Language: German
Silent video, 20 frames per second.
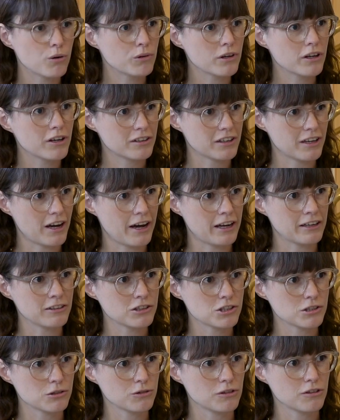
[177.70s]
100 Jahren
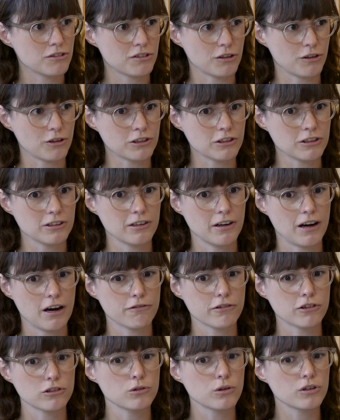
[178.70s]
schon Sachen
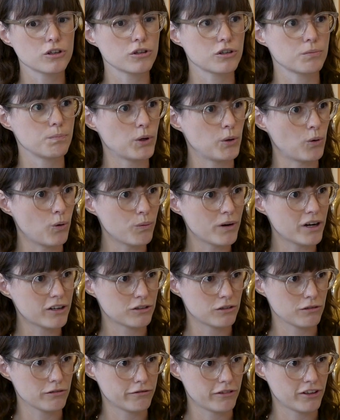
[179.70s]
einfach nur durch
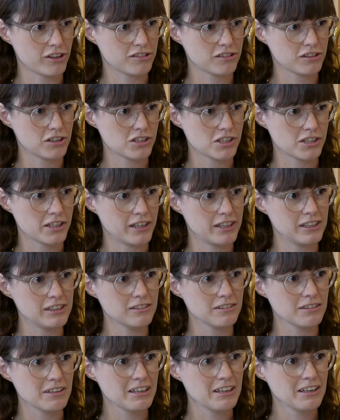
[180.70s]
Beobachtung
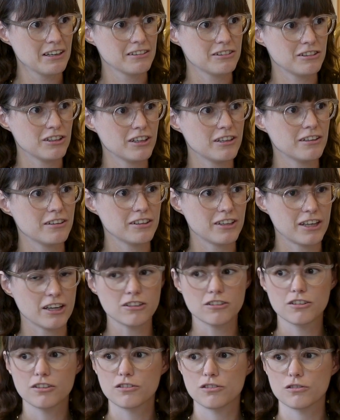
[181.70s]
festgestellt, die
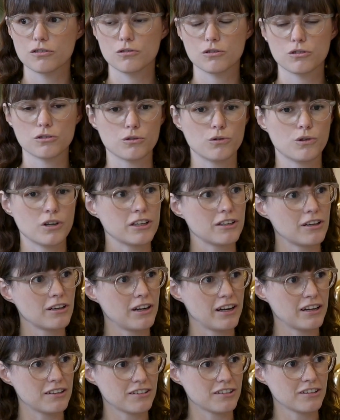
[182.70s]
jetzt so in den
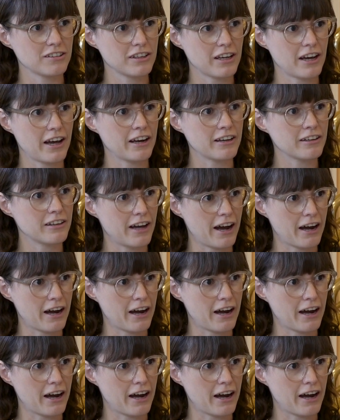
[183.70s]
letzten Jahren